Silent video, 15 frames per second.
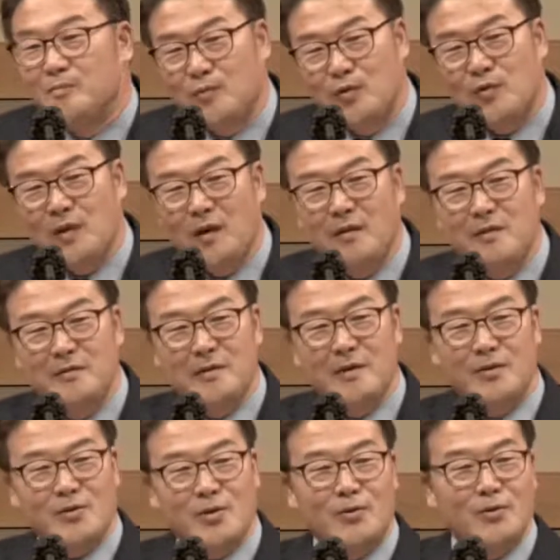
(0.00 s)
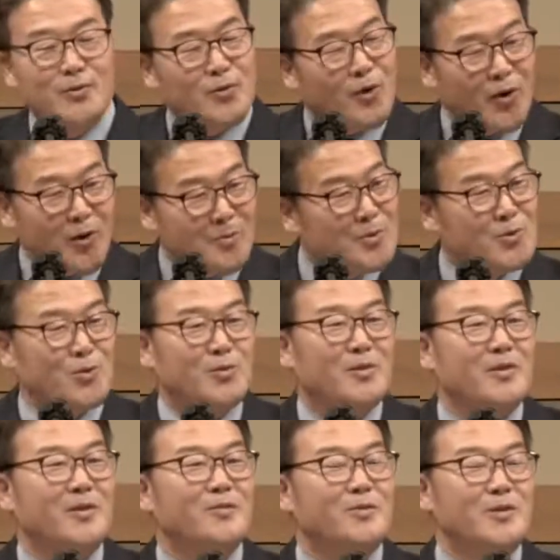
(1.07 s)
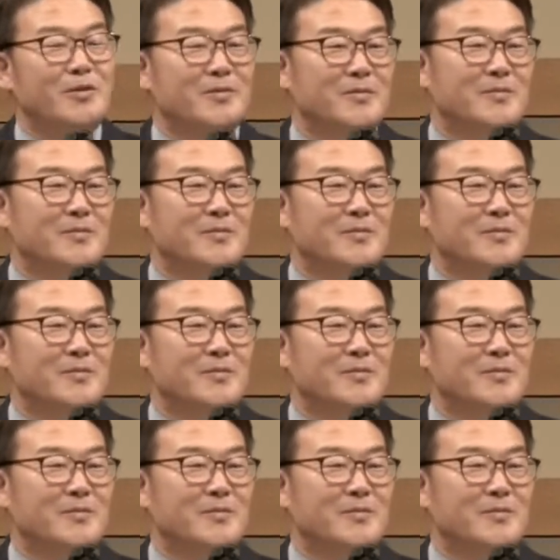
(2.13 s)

묵상하는데 저는 너무 좋더라고요.